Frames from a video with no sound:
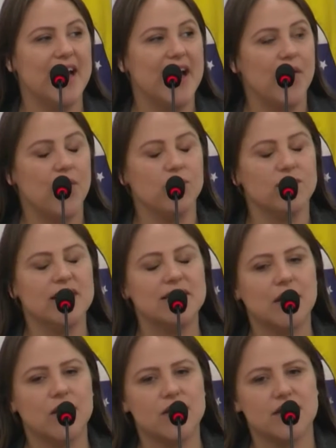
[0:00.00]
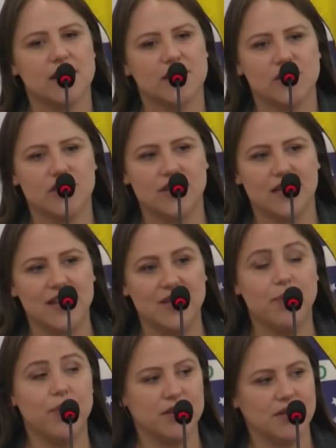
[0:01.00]
Com tanta coisa que a gente tem
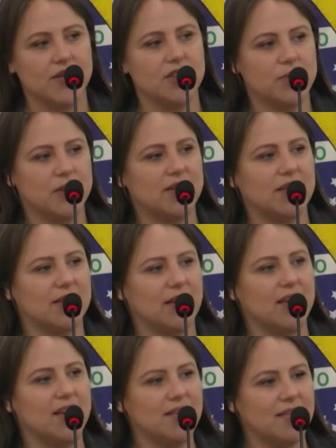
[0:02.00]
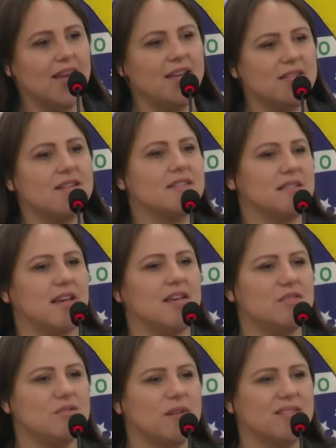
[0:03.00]
importante para tratar aqui, ter que trazer
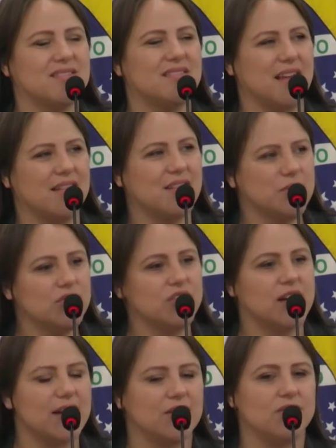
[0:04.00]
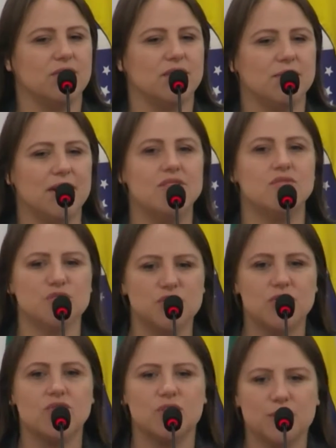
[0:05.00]
isso é, é tão chato, mas
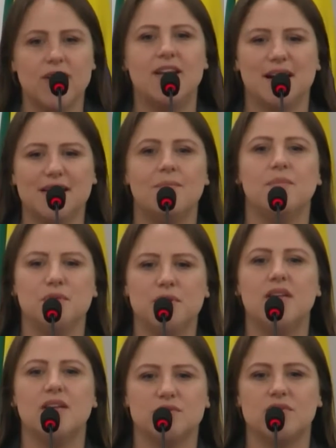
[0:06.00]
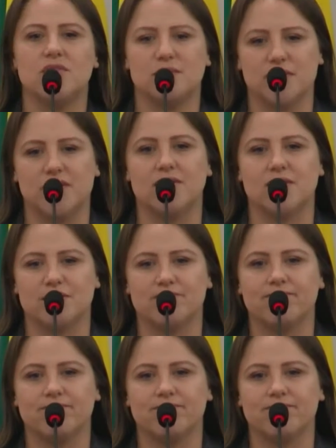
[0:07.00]
hoje eu sou obrigada a me unir aos senhores.